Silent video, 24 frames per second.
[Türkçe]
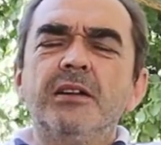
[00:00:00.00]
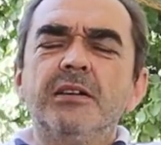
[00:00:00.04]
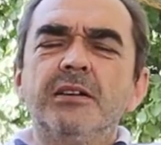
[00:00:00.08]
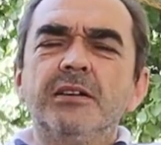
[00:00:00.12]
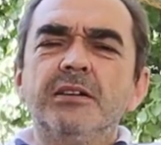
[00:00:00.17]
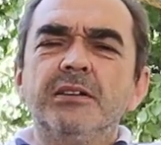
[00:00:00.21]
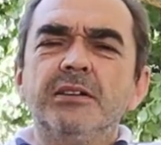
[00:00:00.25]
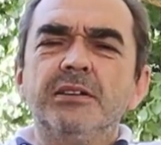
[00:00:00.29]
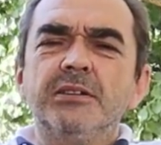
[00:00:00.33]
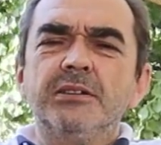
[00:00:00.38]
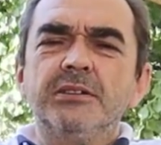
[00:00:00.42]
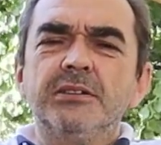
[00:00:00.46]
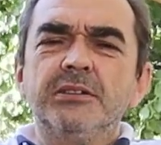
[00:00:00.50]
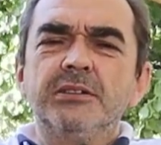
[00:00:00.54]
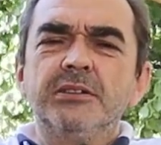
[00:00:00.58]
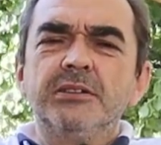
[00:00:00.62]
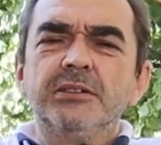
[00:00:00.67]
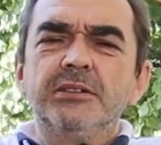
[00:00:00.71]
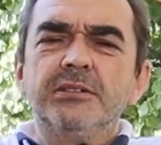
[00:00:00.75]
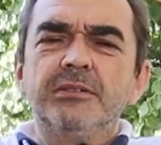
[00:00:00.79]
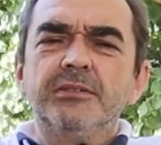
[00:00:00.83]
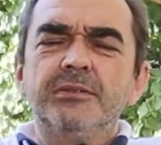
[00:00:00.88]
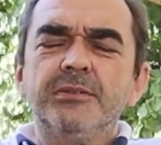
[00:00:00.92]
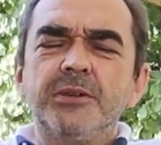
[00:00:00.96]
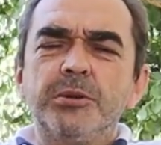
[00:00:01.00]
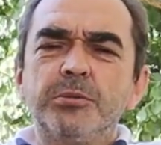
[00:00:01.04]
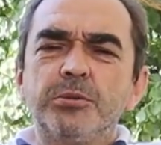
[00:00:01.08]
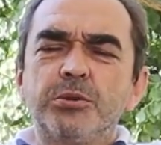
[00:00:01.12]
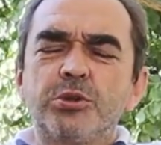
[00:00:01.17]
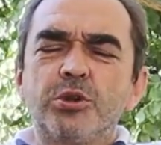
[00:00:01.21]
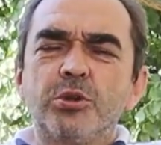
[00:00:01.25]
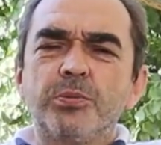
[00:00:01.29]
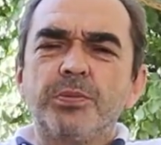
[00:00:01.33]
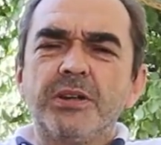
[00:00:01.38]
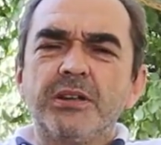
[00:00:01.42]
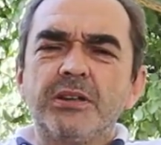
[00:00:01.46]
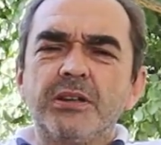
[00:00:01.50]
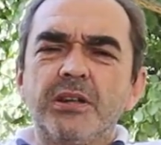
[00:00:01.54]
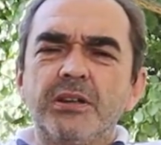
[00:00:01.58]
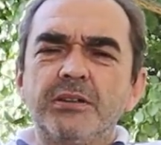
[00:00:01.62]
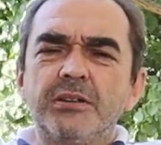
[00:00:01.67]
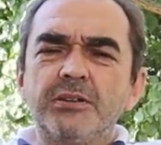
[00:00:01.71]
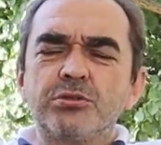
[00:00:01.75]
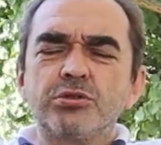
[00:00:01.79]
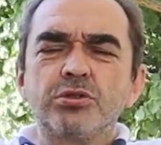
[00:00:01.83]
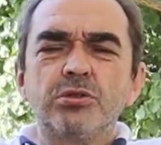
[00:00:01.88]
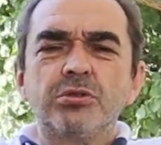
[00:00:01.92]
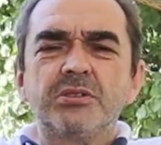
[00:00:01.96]
E, ve bu
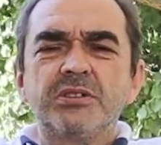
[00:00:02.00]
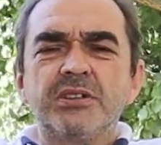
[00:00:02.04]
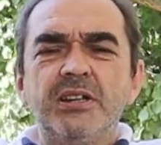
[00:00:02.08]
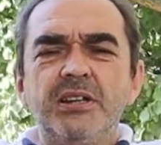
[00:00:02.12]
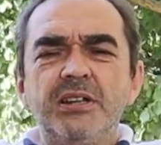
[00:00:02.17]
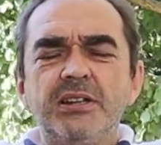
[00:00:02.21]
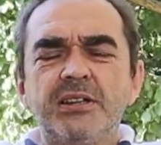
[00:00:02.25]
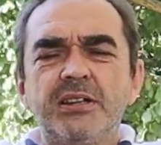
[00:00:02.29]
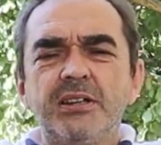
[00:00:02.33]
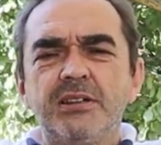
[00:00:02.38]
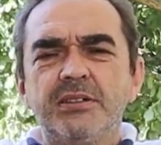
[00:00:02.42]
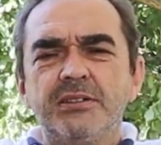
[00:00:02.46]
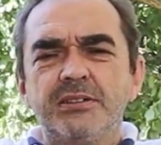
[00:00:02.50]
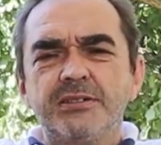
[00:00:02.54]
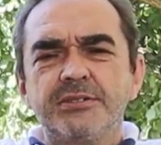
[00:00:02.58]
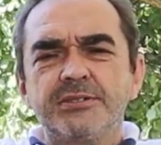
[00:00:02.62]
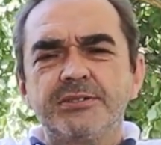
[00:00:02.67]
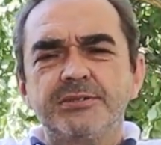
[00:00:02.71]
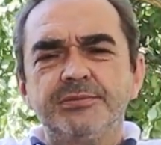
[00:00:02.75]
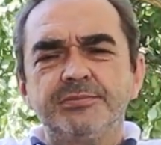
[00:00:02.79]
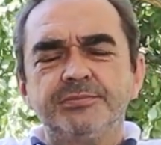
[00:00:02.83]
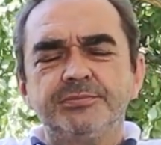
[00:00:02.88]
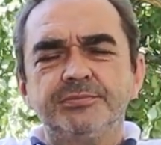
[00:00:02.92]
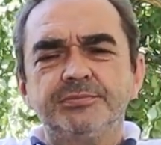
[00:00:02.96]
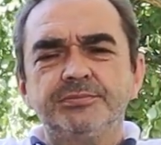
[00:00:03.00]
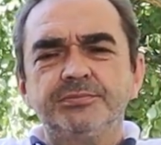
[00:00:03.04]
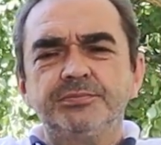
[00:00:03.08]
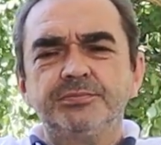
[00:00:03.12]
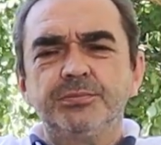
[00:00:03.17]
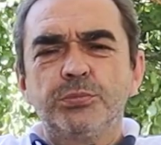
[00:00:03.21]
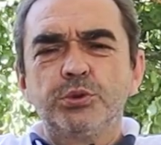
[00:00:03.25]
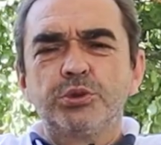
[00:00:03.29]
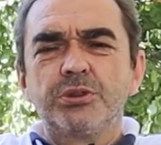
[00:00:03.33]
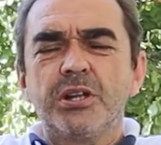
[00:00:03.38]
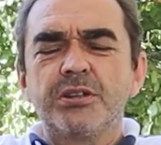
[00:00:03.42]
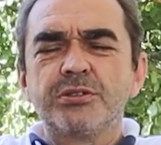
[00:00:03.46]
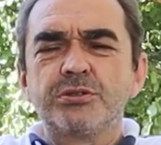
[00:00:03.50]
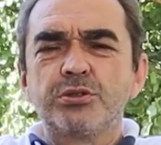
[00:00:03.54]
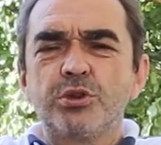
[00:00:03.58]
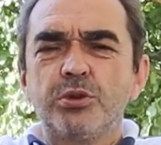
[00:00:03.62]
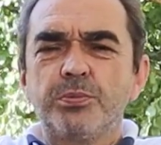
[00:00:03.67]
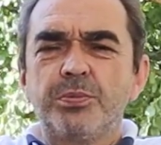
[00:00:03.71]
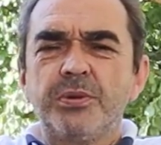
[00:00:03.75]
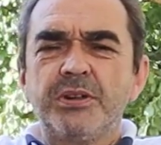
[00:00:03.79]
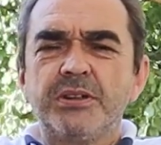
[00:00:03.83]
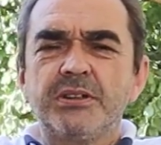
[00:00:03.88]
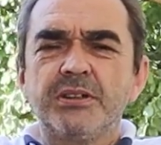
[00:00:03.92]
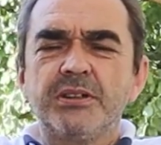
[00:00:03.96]
köpekler de çok tehlikelidir. Bu tarz
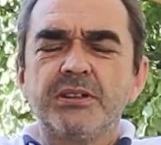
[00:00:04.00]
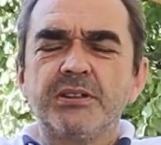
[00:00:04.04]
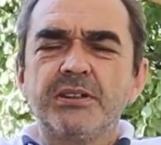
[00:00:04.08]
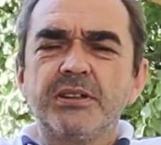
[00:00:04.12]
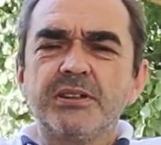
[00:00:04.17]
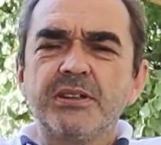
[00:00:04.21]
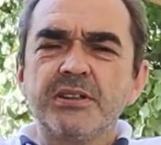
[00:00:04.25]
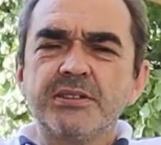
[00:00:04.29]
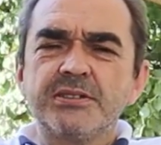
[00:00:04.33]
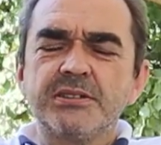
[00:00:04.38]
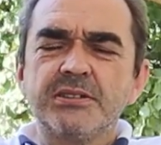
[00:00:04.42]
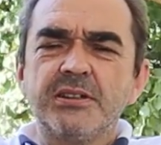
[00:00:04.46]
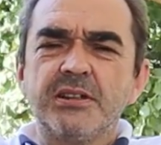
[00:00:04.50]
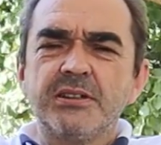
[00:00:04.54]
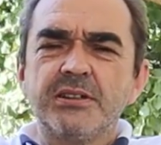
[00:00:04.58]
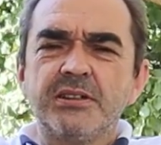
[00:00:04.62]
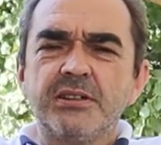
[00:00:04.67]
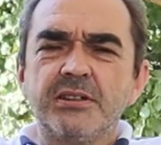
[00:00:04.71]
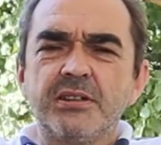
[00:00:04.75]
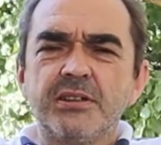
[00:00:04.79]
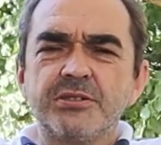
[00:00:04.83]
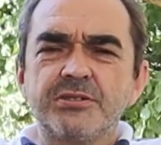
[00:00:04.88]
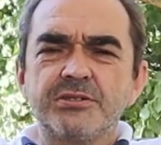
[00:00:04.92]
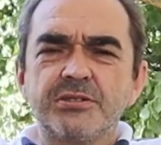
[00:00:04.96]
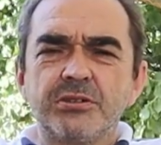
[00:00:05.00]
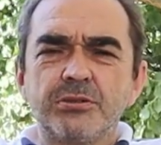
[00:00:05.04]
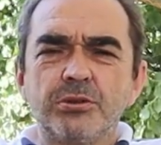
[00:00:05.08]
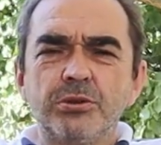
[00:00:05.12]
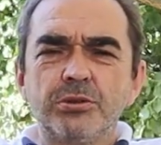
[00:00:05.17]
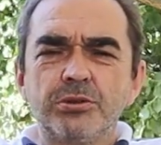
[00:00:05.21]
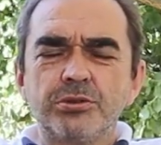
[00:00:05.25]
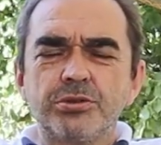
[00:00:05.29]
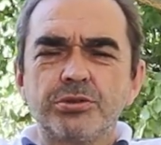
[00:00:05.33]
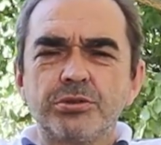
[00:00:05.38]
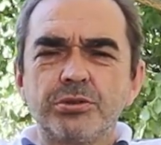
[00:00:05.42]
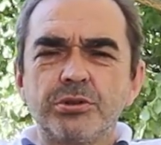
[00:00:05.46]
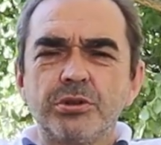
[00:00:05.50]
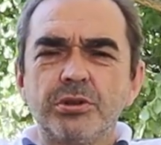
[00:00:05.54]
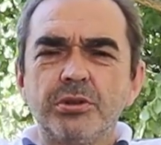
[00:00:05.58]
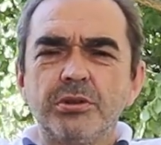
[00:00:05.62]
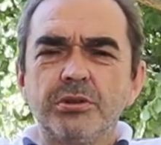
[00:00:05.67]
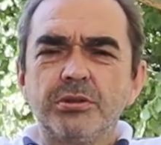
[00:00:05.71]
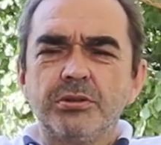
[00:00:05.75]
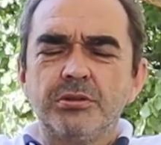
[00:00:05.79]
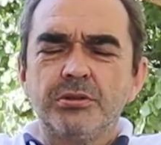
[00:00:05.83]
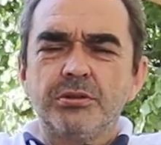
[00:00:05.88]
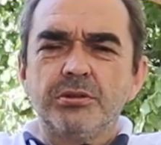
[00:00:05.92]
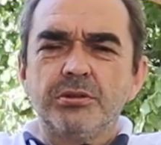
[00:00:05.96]
köpeklerde nasıl arkadaşlar oluşturuyor?